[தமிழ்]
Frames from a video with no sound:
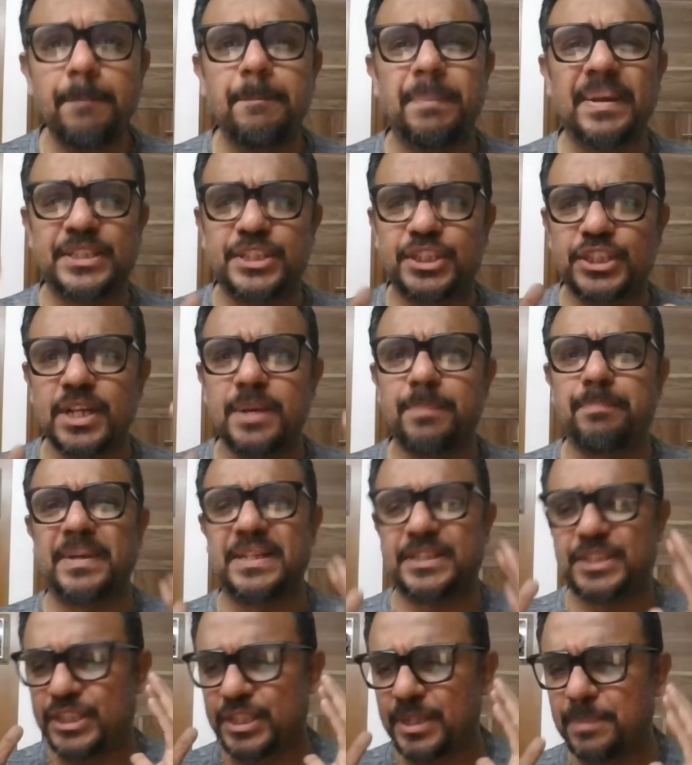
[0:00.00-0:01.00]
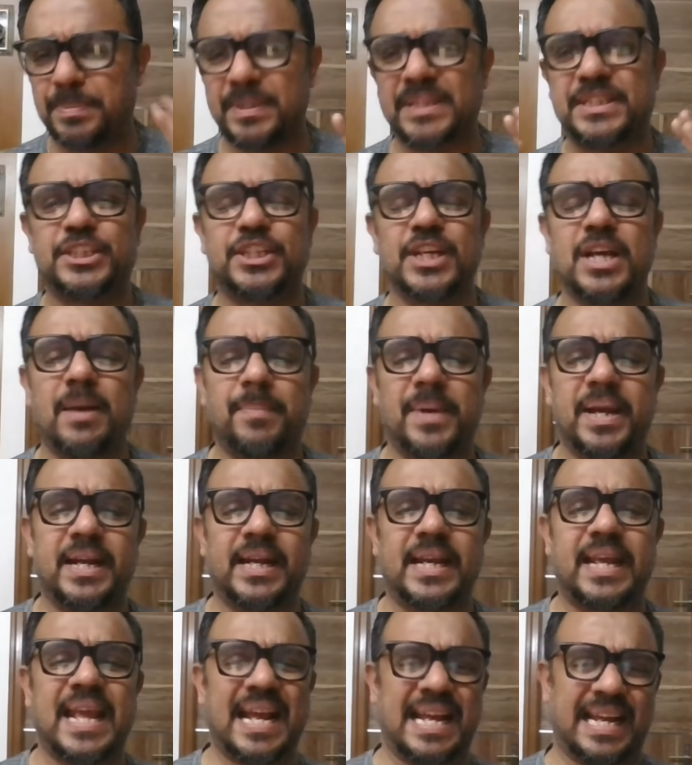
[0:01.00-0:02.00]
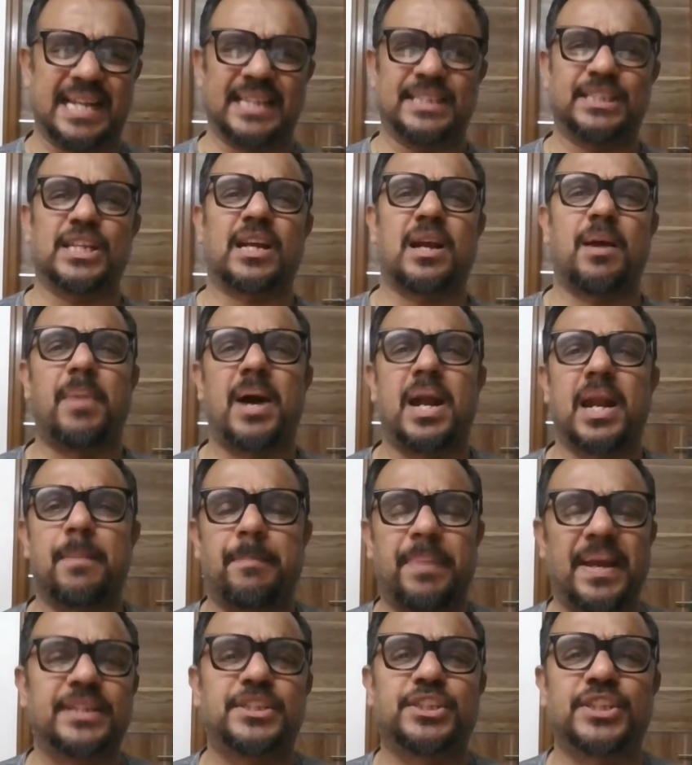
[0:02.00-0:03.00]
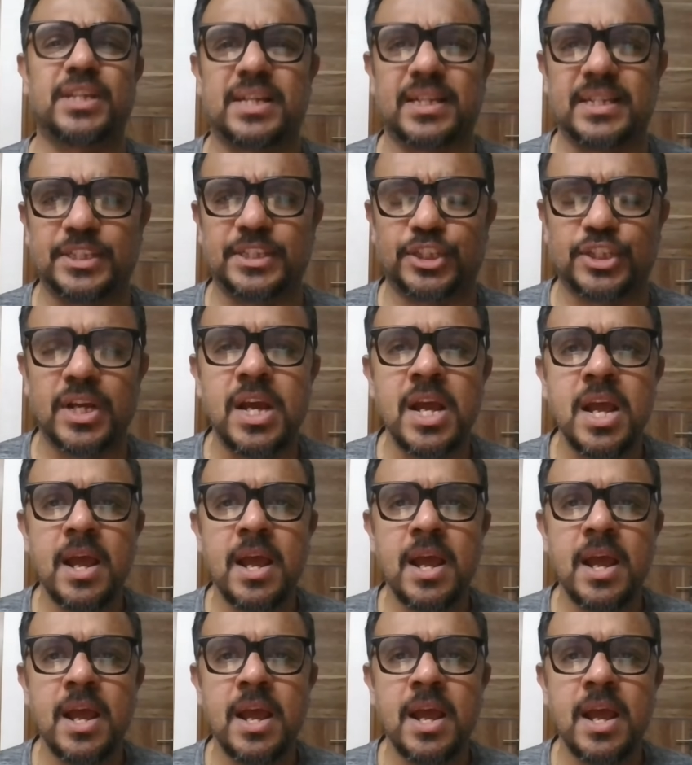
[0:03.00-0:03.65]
பிச்சு பிச்சு பிச்சு அப்படின்ட்டு எக்கச்சக்கமான பேச்சு இருந்துச்சு